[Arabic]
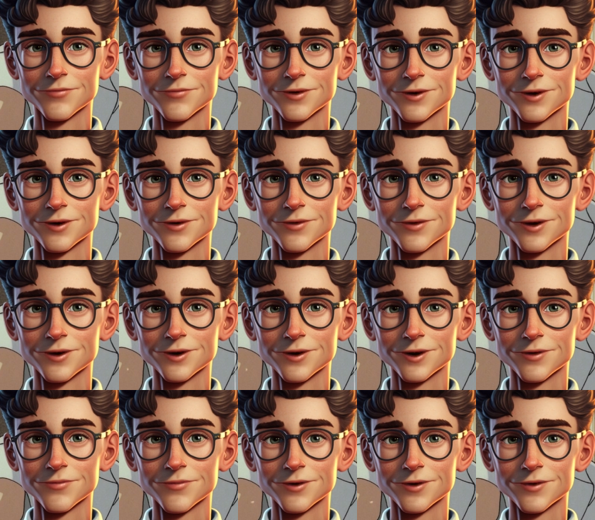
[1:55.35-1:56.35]
يعني من
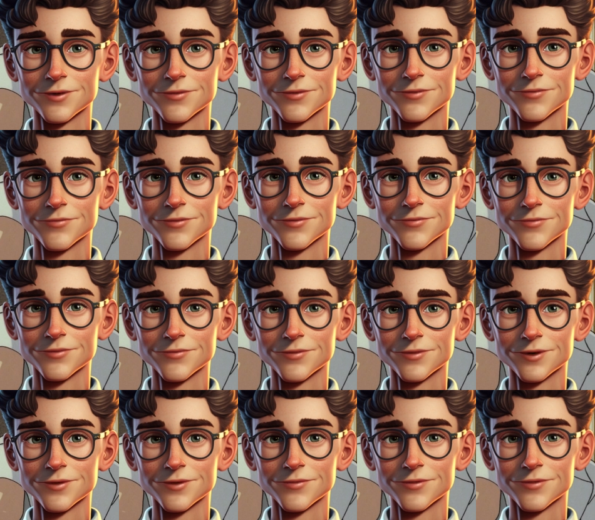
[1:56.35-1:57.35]
موراها تي
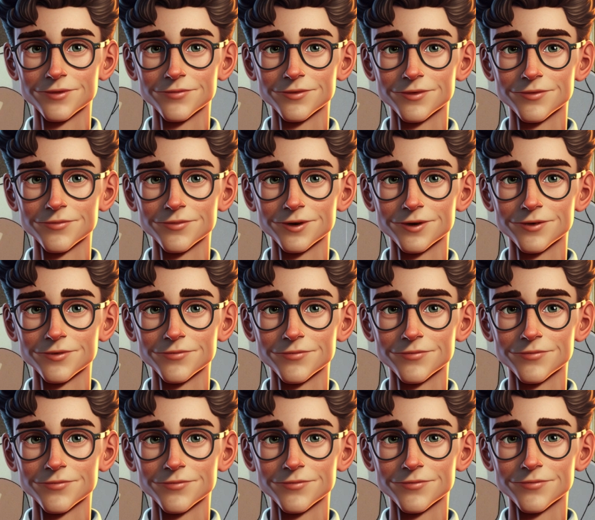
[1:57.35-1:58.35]
تينعس الانسان
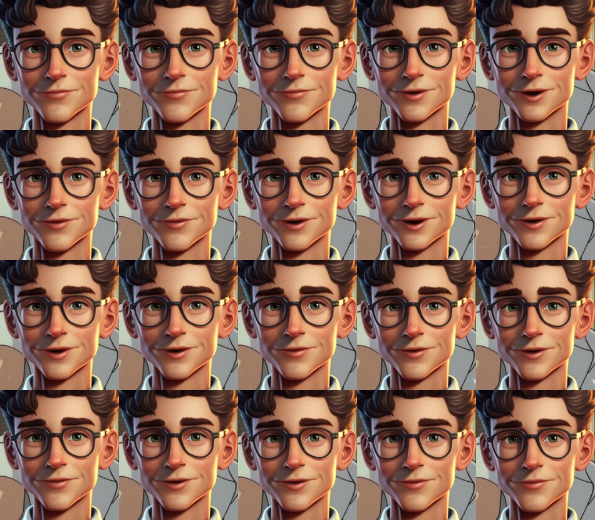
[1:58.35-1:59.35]

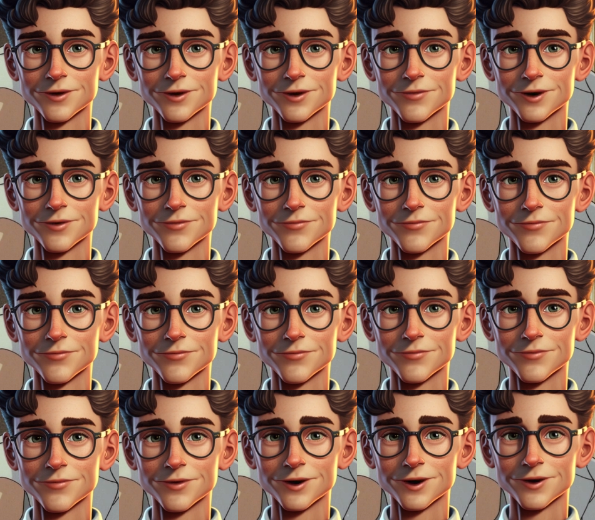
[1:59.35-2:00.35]
والجهاز العصبي
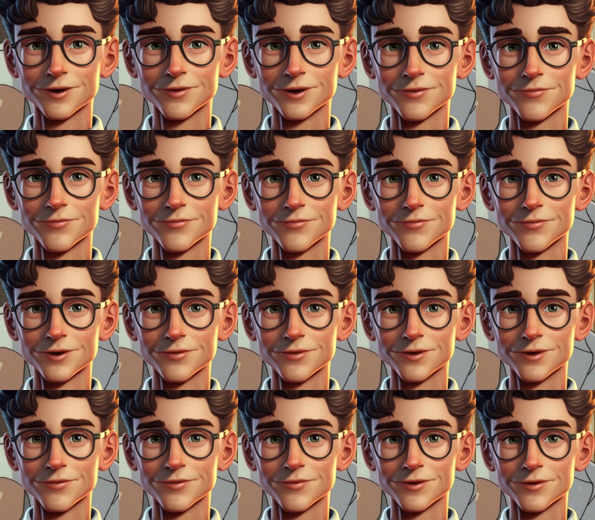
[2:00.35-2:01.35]
ديالو
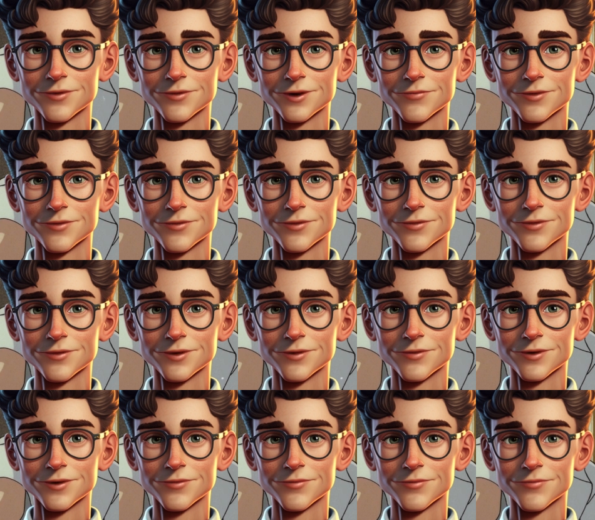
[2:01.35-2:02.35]
كيخزن دوك
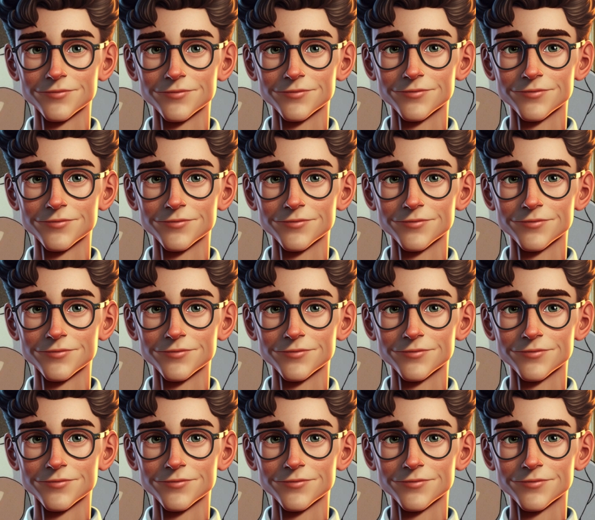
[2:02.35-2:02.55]
المعلومات